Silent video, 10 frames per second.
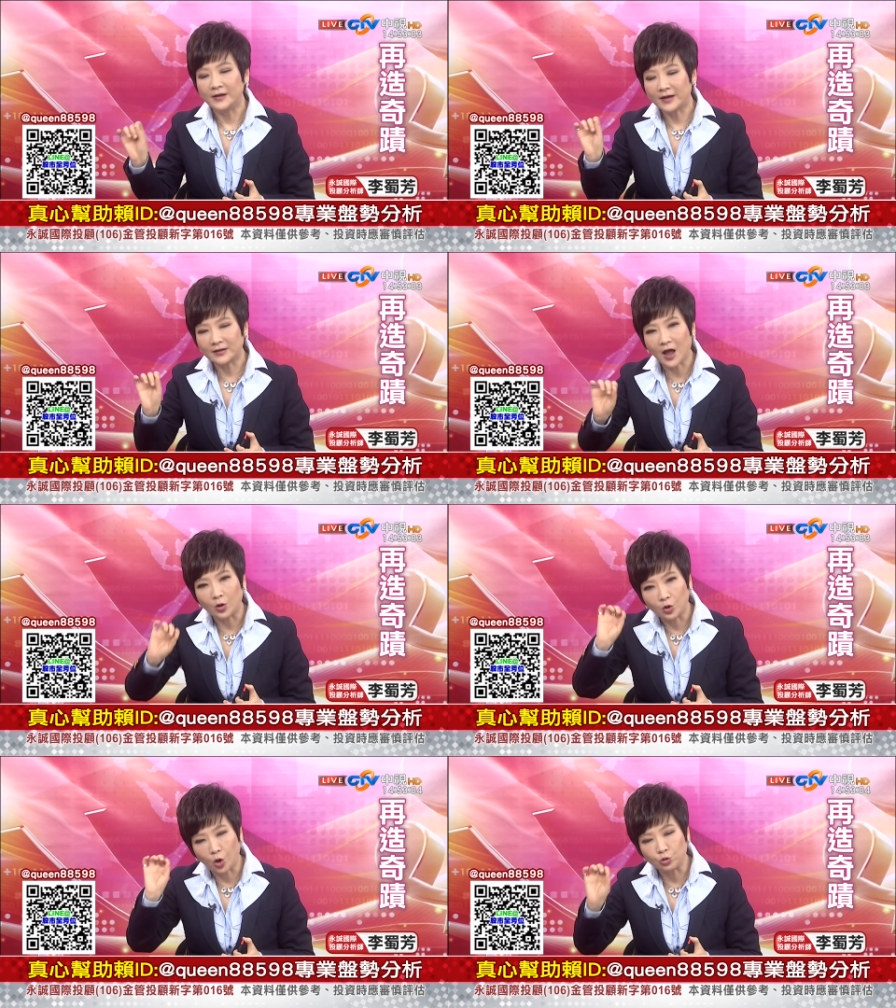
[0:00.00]
那
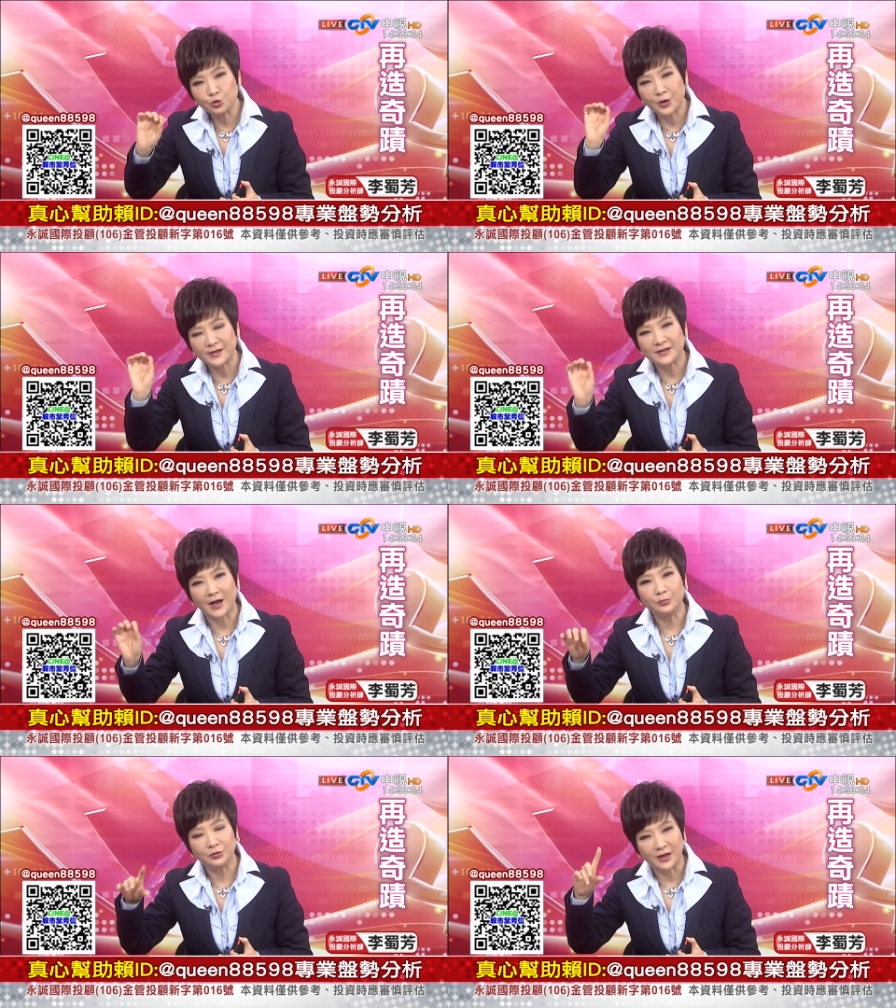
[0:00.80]
到龙卷
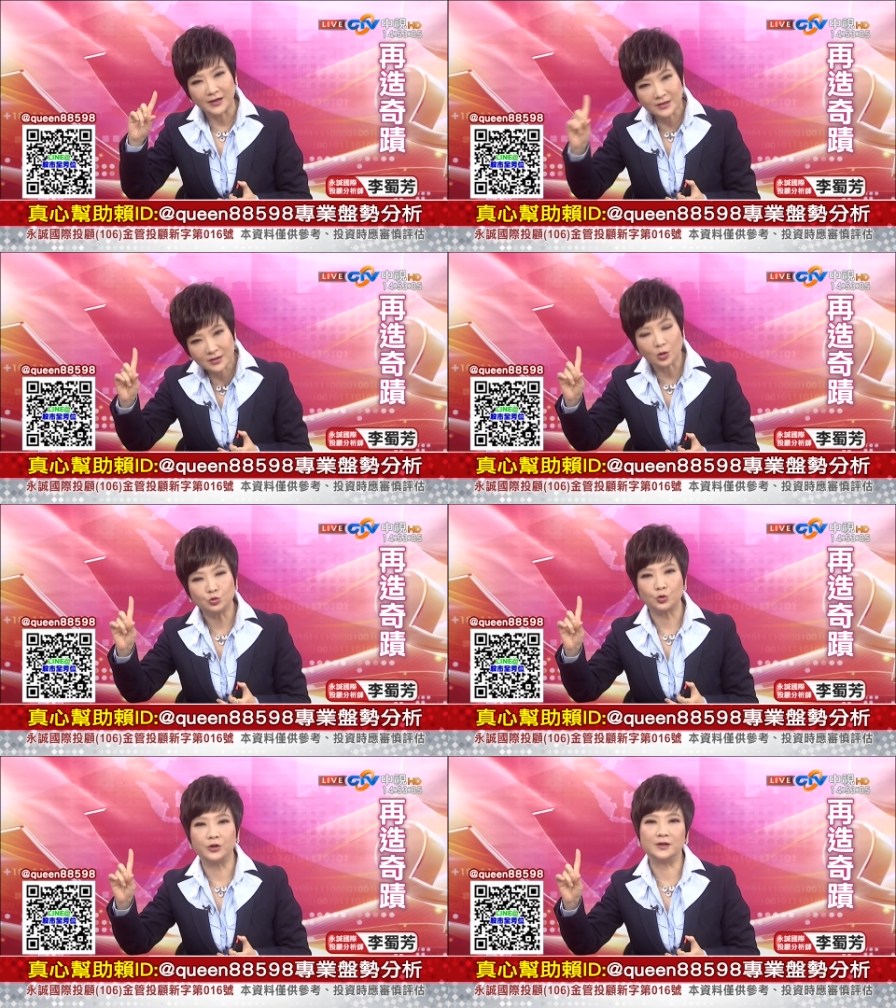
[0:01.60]
强补的一
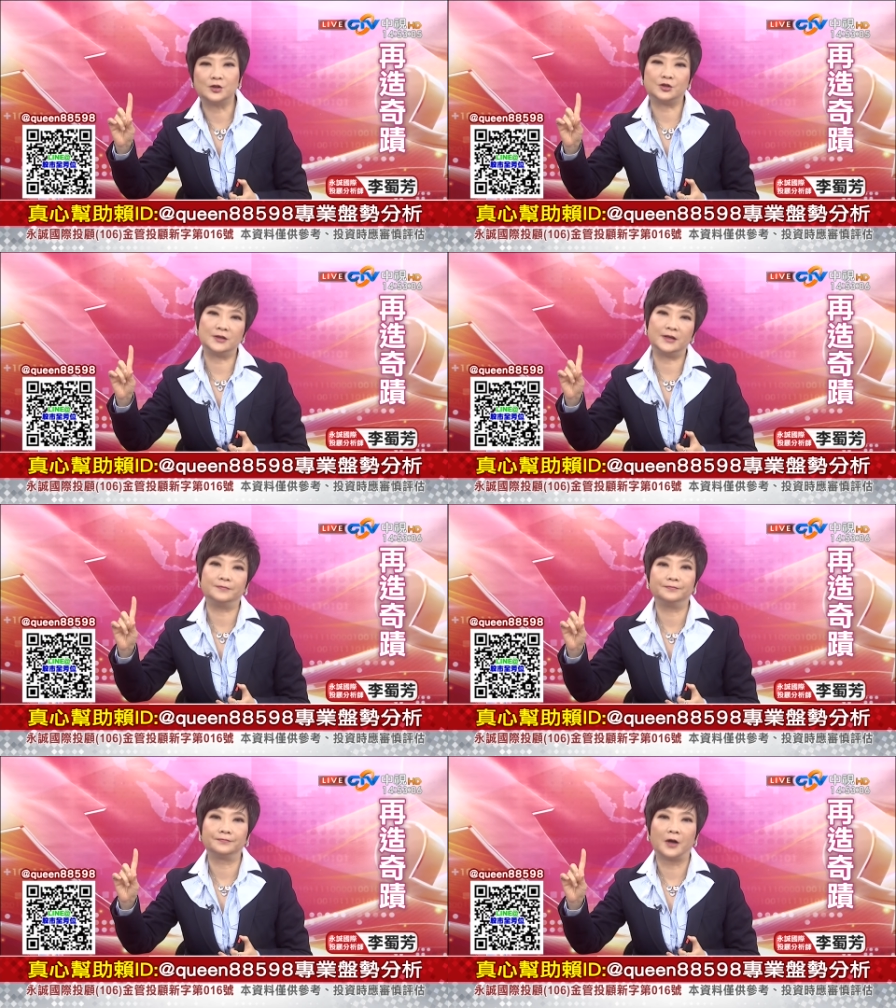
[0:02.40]
周左右的时间，
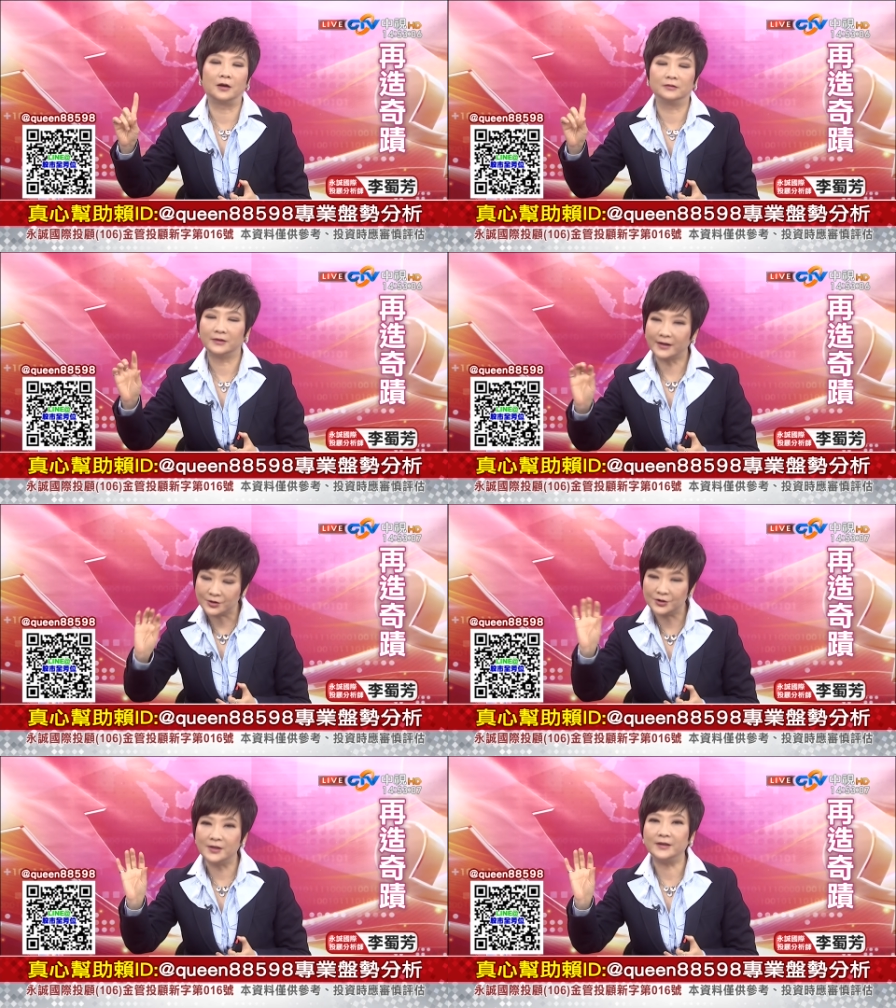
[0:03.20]
好，那个
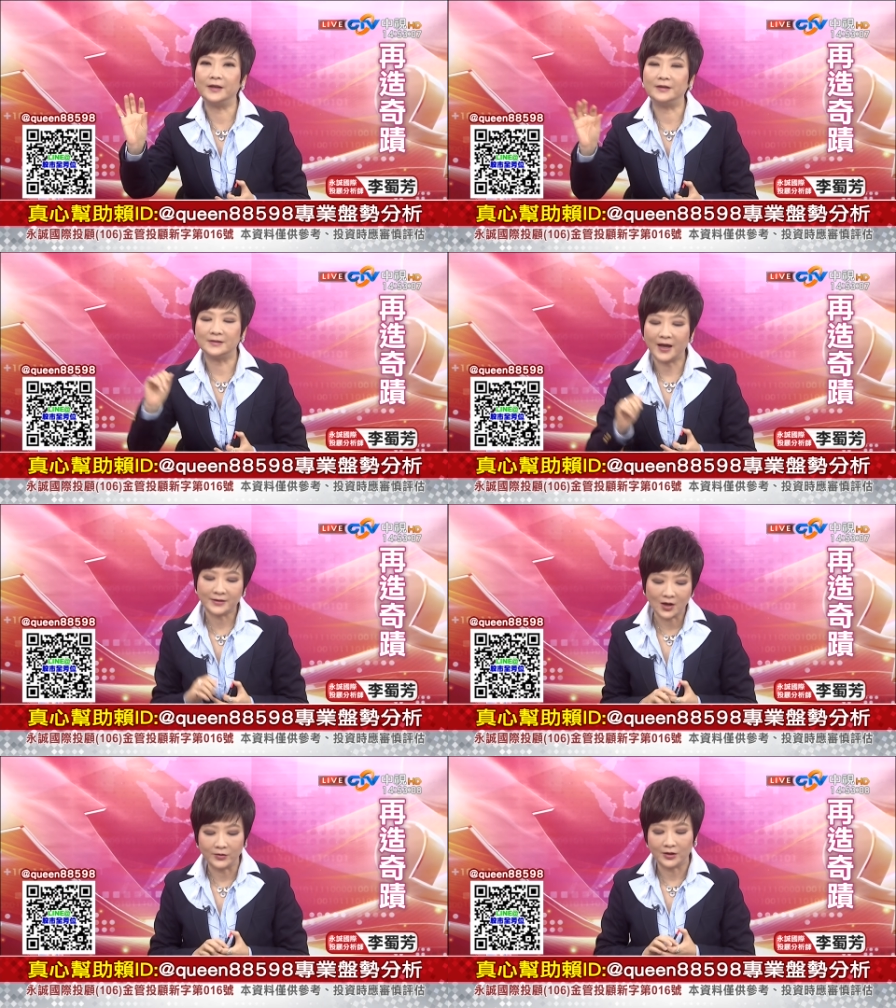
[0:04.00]
时间点你再
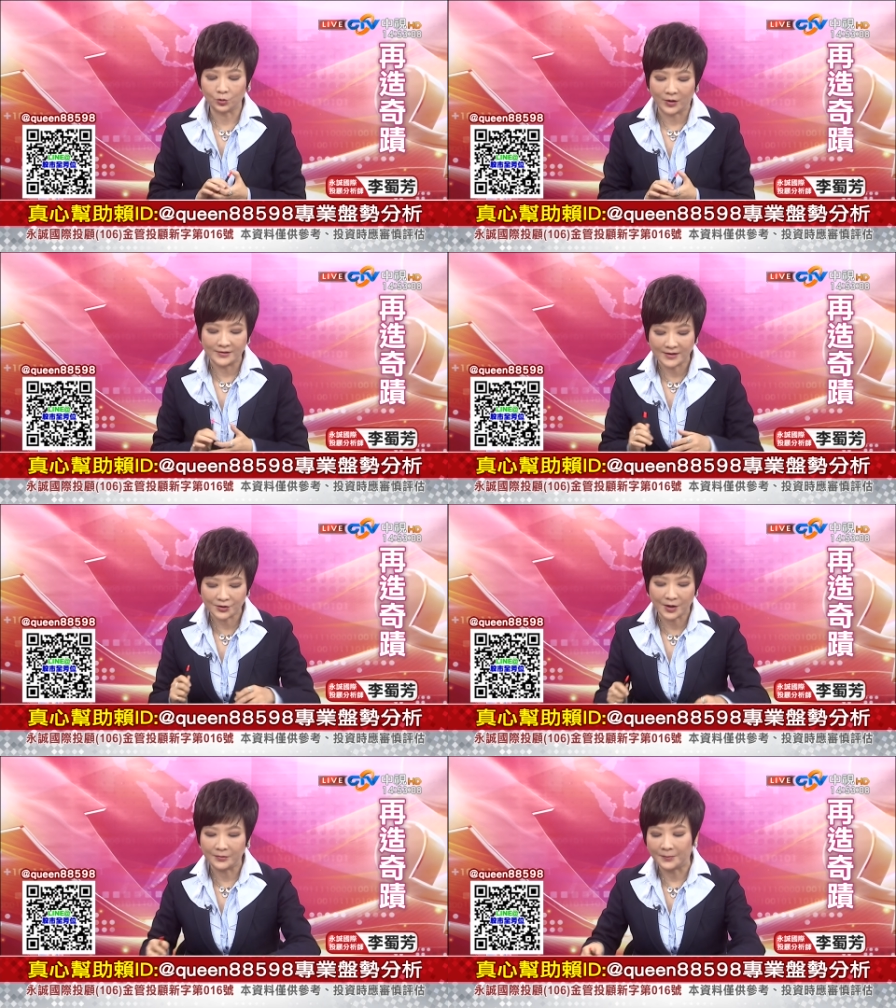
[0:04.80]
找一个短线
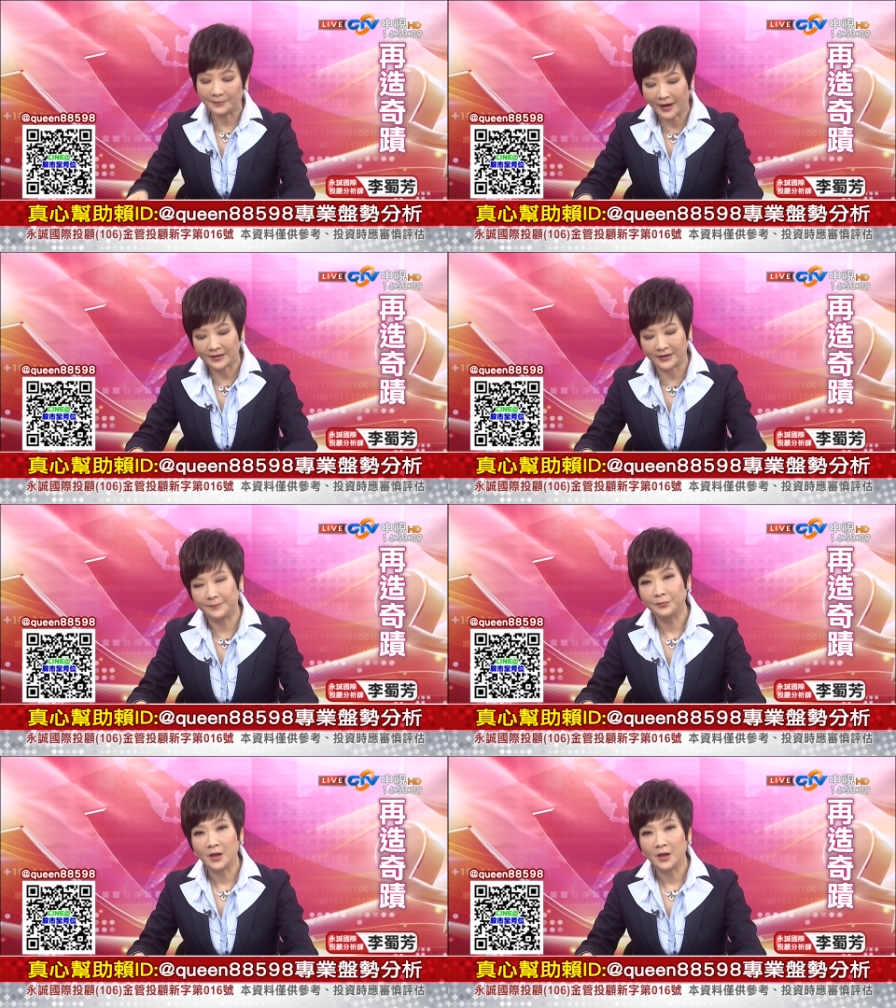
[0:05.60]
上面的卖点。